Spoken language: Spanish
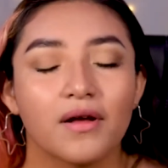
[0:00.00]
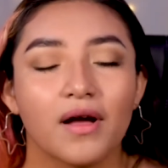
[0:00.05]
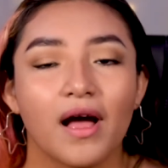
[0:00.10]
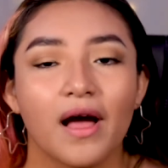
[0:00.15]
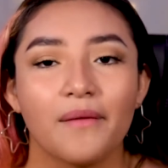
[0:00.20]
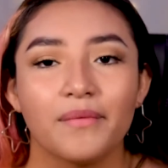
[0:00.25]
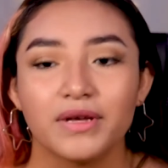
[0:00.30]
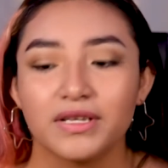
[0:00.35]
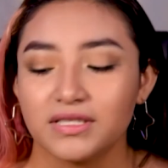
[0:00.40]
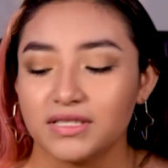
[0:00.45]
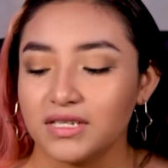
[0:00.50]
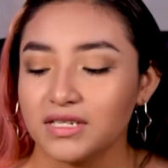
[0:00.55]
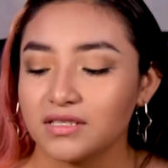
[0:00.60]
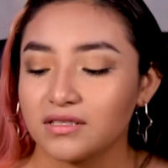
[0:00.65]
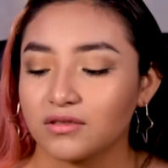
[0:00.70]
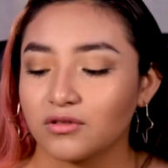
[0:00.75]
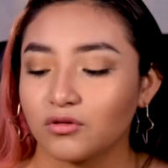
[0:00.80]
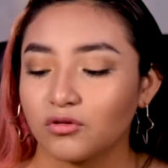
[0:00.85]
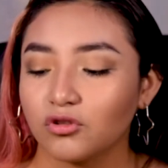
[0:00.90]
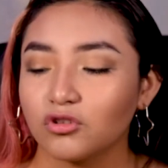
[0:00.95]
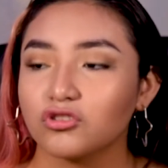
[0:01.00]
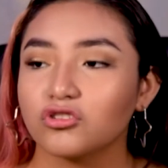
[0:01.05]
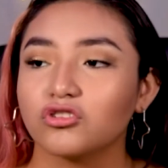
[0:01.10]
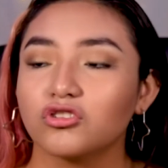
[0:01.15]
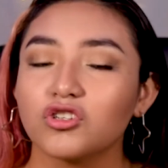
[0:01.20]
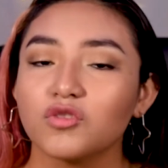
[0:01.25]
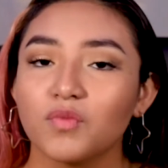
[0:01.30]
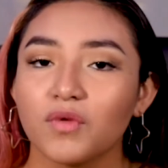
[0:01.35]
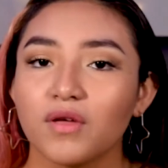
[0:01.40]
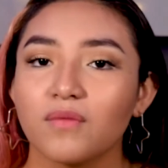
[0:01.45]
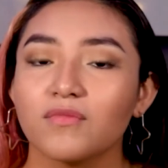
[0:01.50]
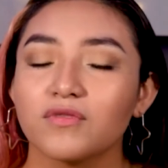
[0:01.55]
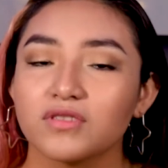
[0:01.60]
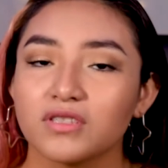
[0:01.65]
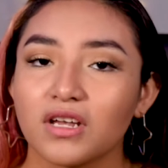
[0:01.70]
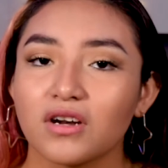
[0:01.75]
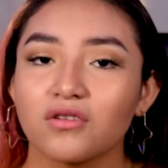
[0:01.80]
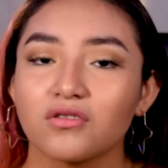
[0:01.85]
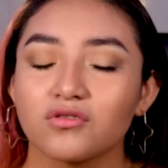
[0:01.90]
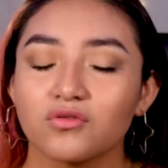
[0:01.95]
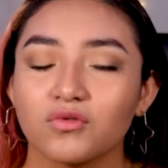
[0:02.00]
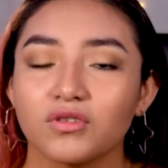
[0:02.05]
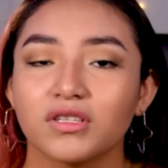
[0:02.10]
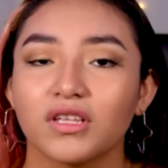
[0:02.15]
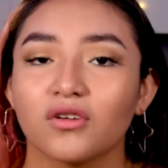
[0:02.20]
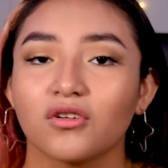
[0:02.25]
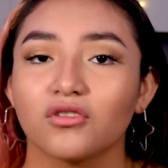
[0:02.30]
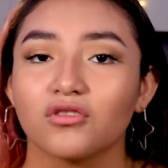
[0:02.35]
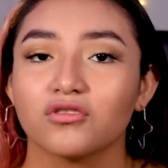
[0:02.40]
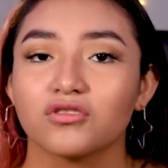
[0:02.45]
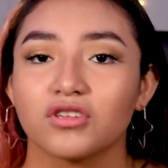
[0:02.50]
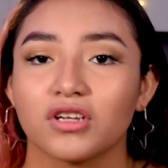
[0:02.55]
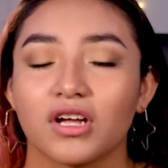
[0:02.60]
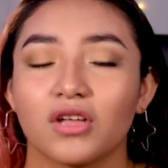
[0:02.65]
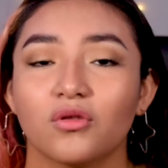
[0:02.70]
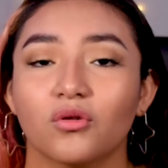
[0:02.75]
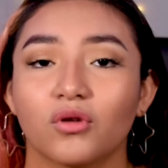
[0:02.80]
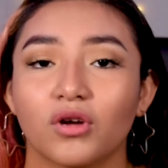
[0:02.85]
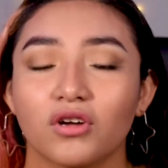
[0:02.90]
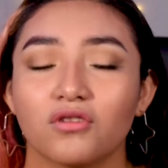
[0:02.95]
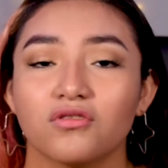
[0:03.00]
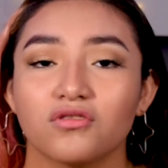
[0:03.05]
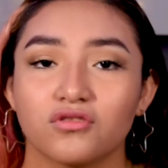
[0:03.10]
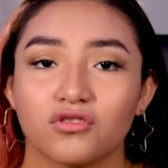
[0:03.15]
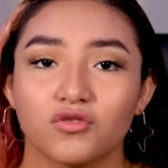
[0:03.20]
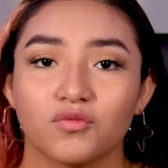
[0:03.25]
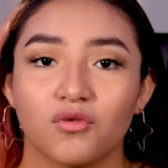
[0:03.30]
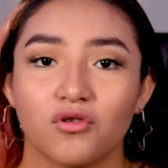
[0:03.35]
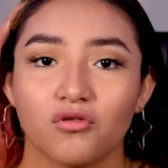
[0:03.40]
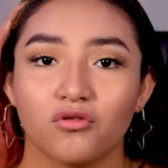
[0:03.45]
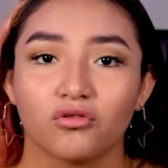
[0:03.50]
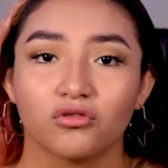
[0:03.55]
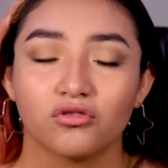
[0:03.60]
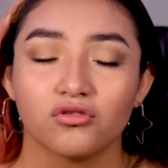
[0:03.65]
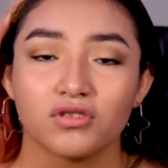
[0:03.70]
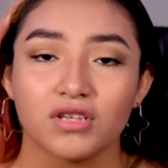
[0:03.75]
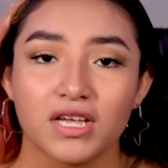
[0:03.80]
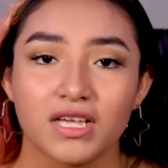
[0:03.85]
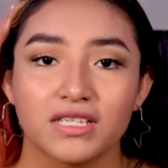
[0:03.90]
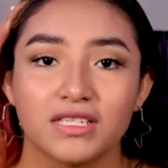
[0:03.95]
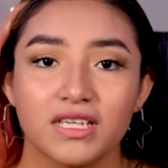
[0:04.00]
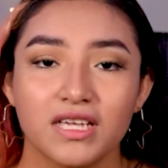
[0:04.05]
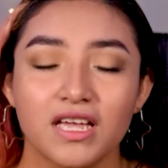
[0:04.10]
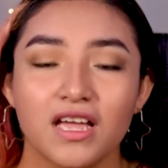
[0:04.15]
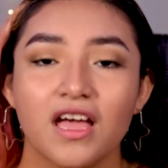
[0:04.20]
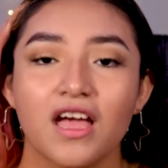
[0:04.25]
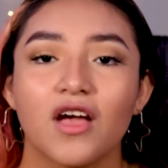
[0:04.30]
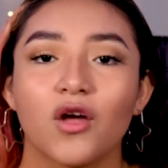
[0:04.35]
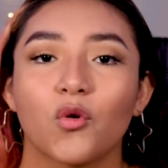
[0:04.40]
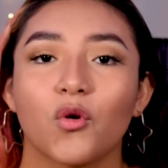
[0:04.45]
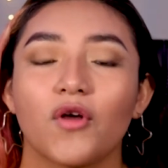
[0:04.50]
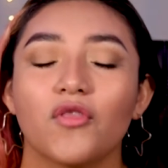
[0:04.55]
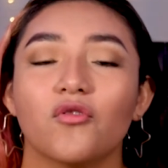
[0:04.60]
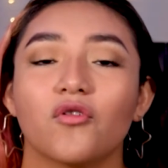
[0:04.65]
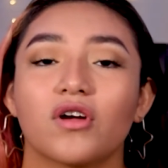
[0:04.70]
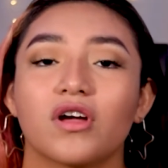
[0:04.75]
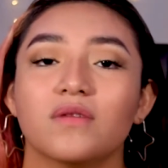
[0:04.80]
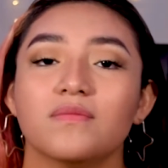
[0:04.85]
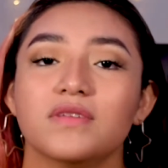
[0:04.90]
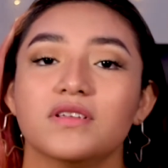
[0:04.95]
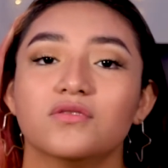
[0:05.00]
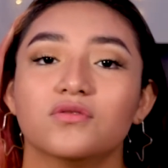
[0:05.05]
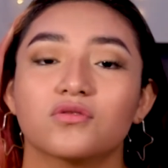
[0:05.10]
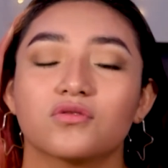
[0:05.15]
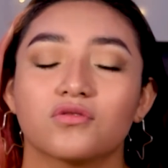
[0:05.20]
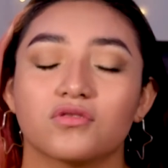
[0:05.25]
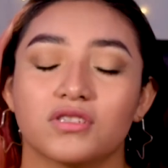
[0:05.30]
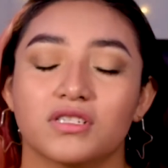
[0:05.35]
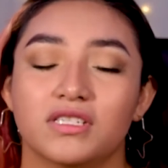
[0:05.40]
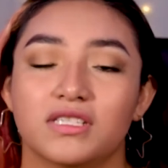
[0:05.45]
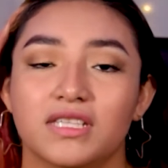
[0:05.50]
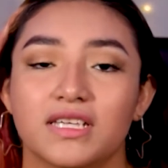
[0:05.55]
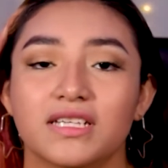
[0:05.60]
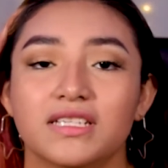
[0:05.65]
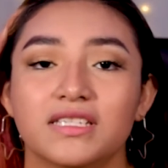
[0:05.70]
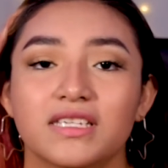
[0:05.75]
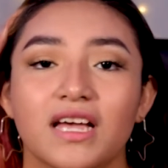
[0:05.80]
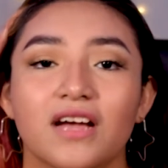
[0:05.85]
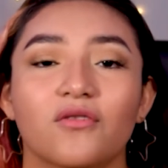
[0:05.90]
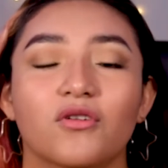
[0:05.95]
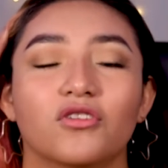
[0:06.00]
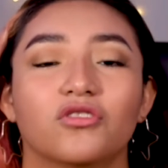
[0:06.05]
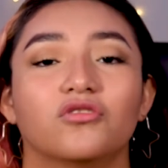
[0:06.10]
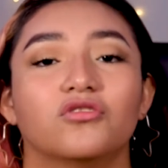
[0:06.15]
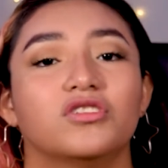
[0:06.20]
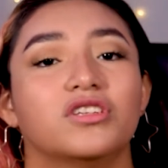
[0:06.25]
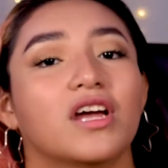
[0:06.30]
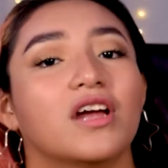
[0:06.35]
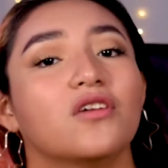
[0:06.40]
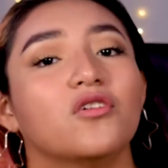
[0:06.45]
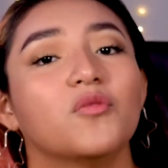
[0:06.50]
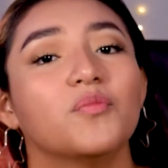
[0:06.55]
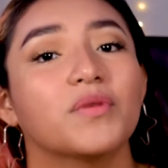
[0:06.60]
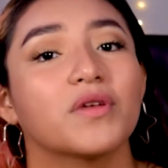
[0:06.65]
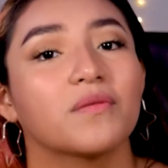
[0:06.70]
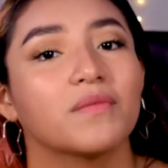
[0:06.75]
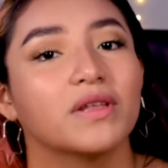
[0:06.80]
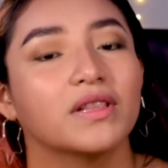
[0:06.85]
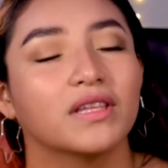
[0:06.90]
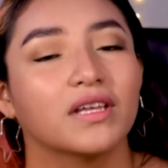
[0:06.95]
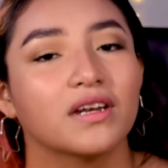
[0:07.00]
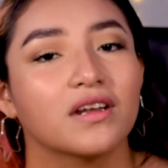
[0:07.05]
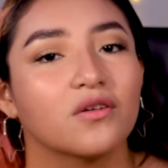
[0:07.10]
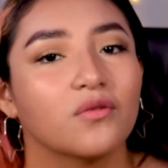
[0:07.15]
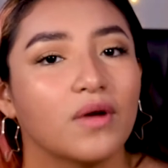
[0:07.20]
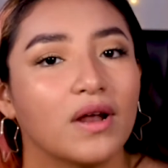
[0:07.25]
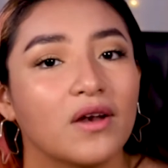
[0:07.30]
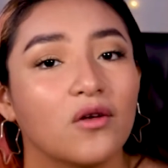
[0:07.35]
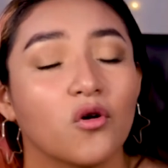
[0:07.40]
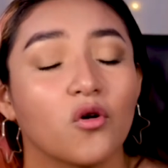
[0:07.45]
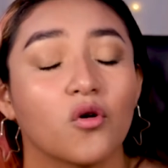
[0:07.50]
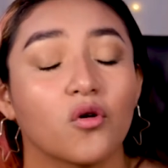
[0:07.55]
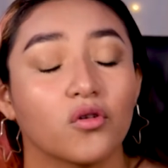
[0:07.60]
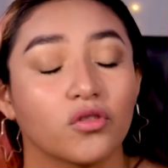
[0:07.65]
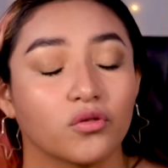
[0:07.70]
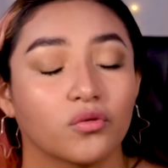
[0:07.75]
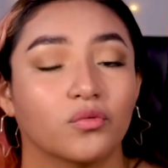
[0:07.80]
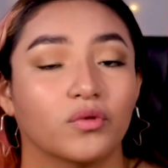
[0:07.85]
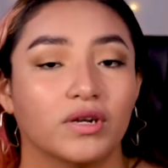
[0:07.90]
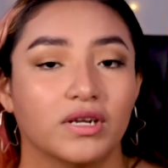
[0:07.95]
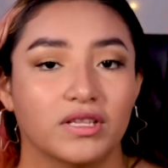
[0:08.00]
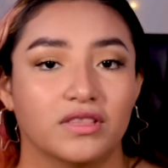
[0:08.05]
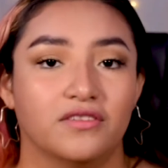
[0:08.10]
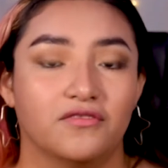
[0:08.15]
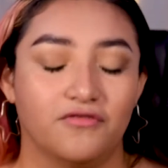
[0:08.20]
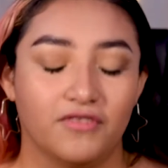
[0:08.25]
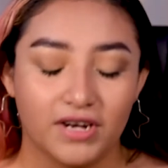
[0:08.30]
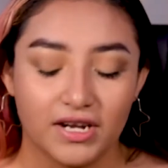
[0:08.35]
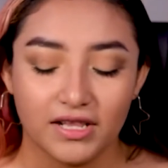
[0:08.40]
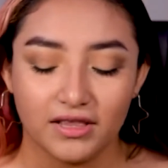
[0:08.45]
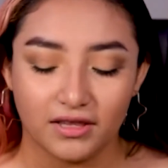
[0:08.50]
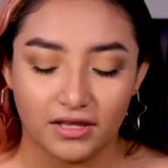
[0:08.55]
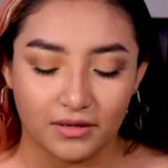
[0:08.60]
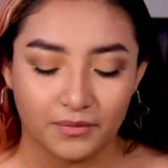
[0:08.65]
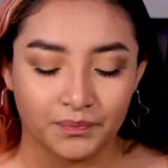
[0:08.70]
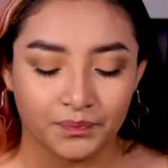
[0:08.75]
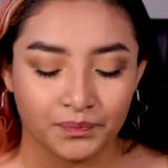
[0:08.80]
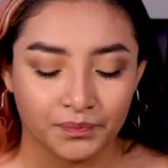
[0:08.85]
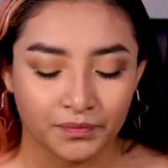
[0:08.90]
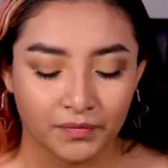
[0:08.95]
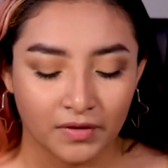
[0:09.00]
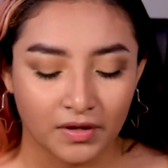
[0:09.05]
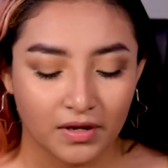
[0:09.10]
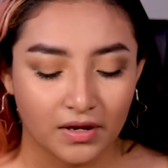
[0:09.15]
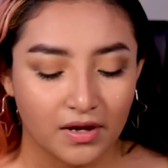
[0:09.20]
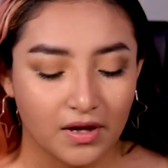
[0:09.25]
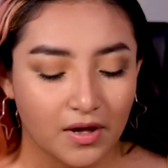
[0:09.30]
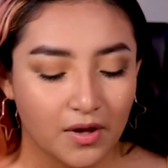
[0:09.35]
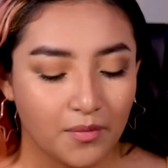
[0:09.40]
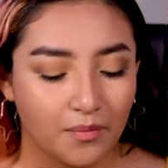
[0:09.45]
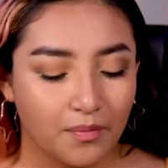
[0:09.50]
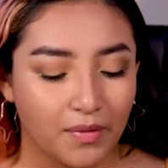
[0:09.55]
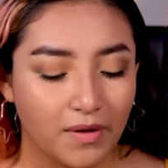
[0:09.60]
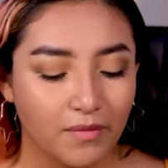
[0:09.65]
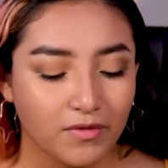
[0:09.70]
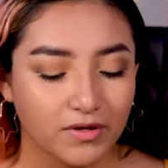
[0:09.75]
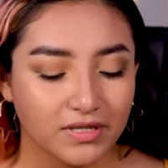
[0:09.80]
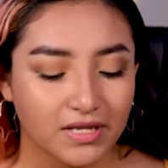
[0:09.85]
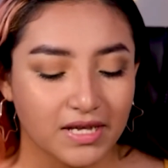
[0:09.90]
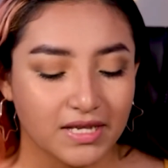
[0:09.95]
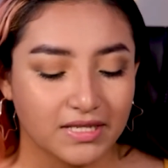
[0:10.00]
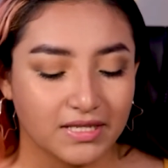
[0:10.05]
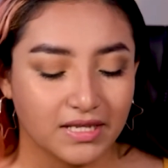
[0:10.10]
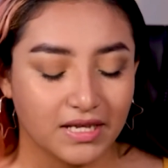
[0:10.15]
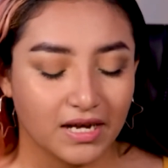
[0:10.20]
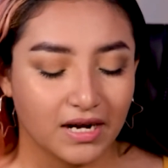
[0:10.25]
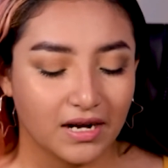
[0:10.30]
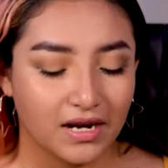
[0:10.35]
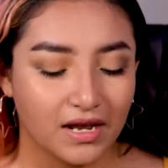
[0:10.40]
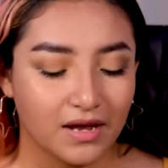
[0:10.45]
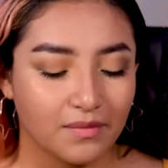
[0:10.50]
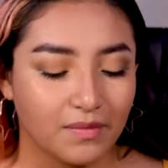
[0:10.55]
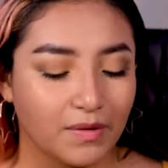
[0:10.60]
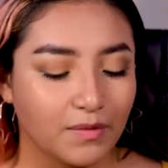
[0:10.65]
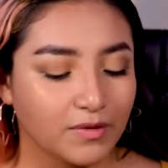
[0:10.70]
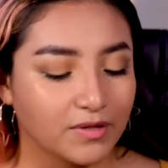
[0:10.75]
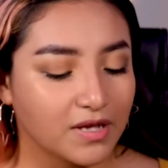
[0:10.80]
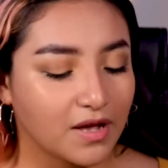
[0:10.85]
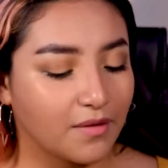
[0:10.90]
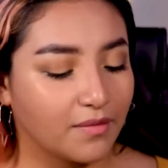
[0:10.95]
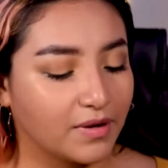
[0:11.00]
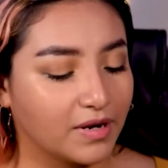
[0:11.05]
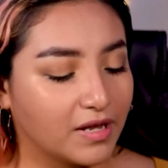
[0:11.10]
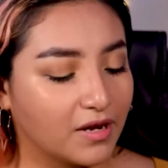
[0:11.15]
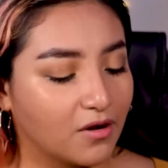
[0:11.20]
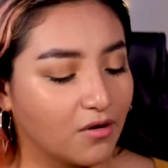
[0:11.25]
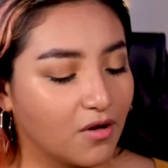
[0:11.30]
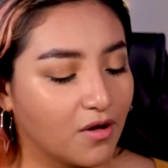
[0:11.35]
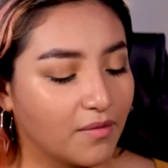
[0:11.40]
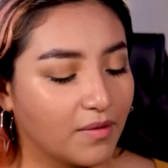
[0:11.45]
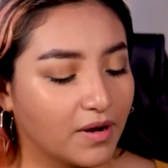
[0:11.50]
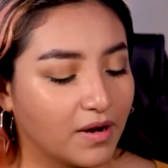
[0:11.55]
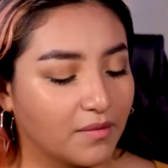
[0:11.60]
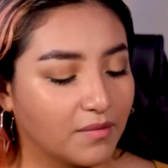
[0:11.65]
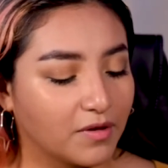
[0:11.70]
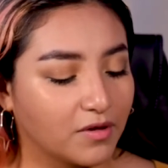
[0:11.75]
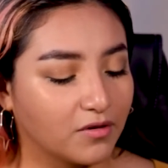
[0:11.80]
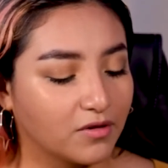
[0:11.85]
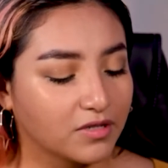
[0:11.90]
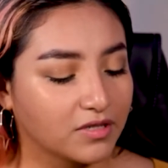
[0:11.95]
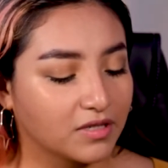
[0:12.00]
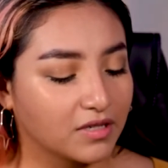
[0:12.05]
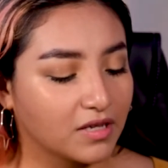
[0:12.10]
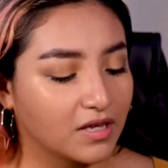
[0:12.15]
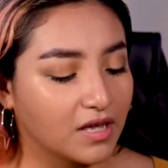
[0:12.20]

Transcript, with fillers: A veces nosotros podemos darnos cuenta cuando se caducan nuestros productos así, cuando cambia su consistencia, cuando ya no pigmentan igual o cuando huelen diferente. Vamos a hacerle, vamos a abrirlo a ver amigos.